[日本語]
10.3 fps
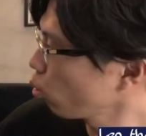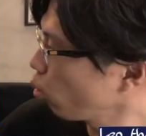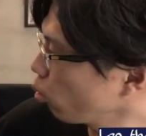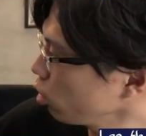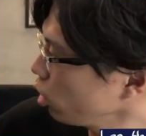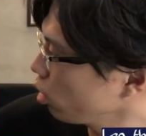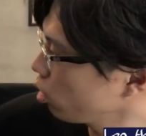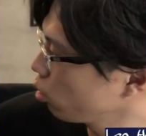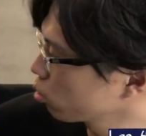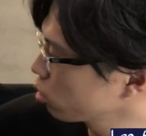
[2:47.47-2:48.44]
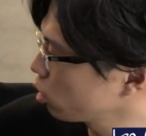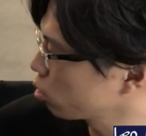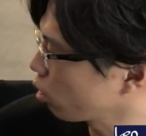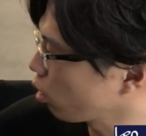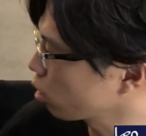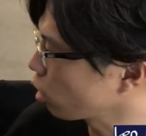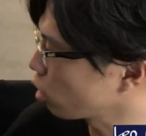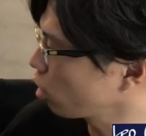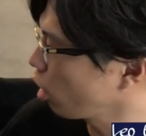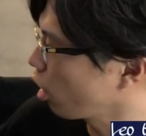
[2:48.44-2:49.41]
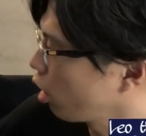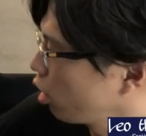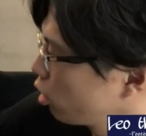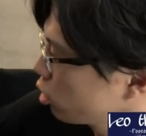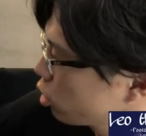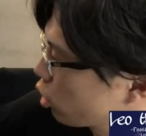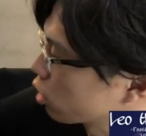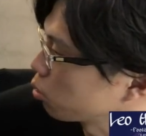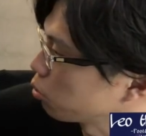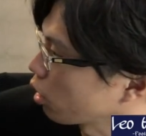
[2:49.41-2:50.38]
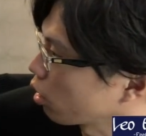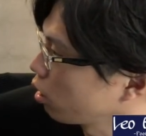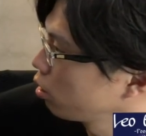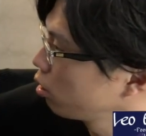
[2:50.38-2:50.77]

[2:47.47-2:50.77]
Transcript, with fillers: ここに日本の選手流れてってチャンスみたいな、